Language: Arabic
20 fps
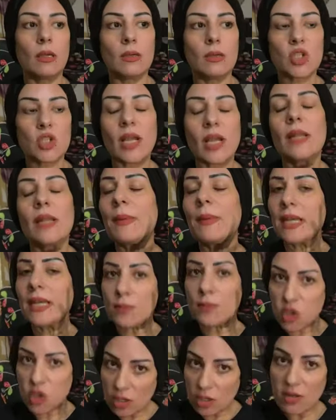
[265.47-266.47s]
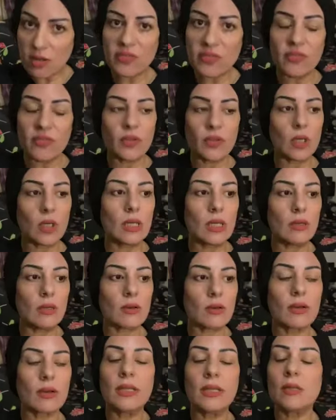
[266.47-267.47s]
آه شغال معايا بشرف
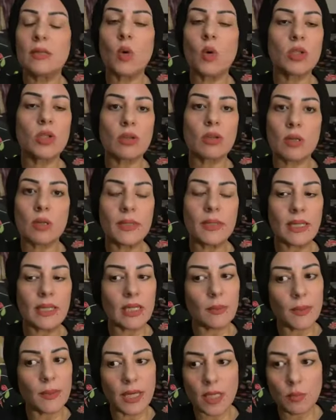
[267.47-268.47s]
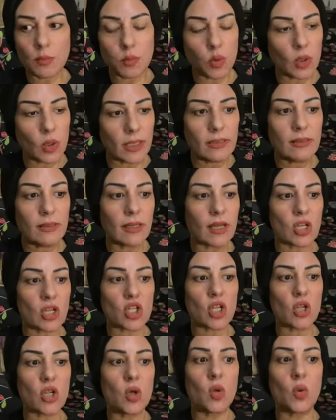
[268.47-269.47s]
آه الراجل المحترم اللي انا بحبه جدا طبعا
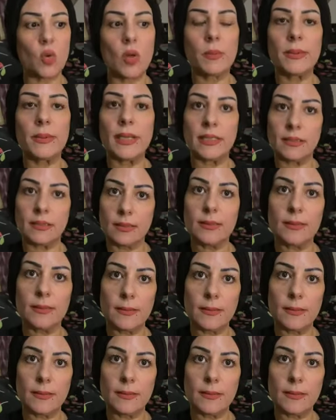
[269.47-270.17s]
عشان يعني